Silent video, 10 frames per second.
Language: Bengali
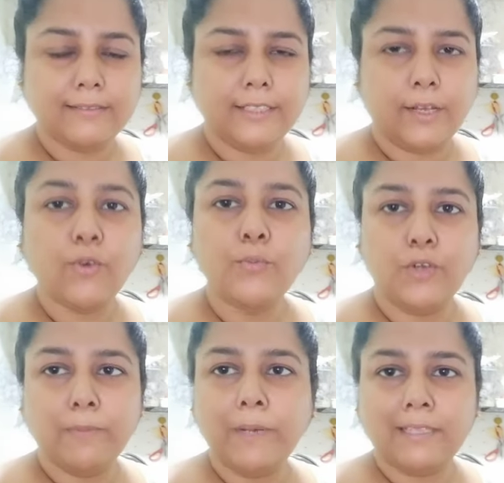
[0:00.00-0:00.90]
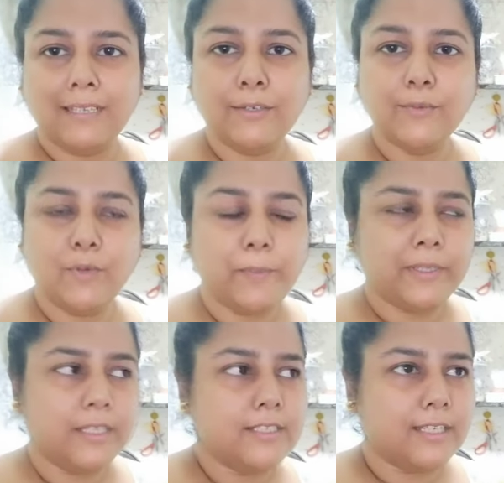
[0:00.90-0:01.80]
যে কুমড়ো পাতা কুমড়ো
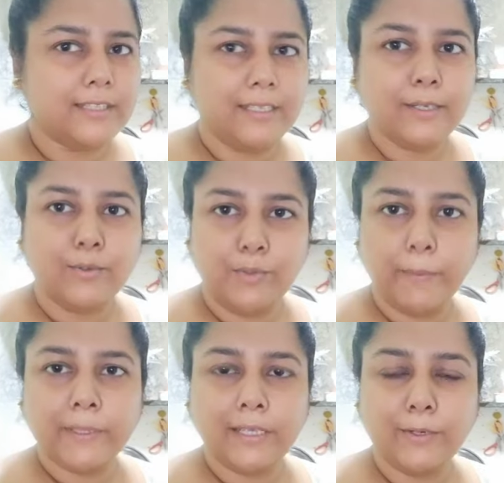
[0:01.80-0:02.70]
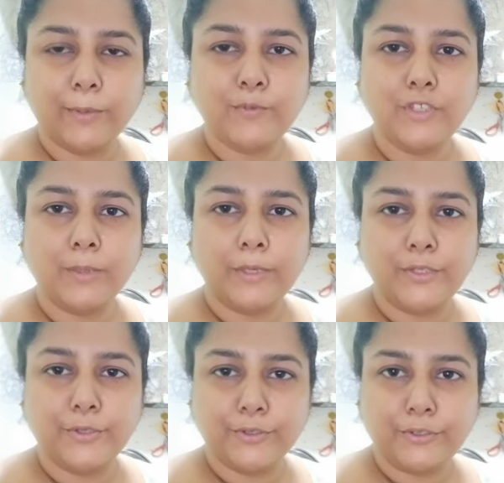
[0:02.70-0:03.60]
পাতার সাথে কুমড়ো পাতা কম ছিল বলে
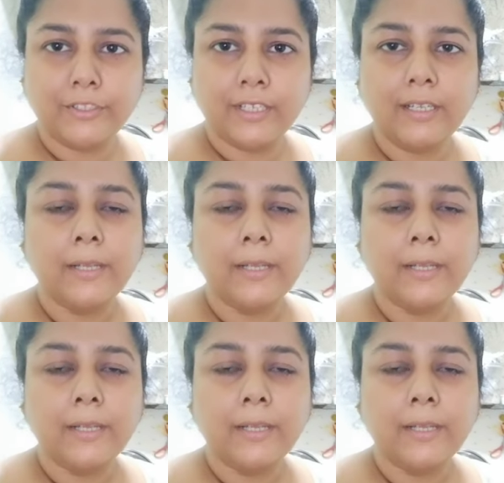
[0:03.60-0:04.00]
ছোট ছোট যে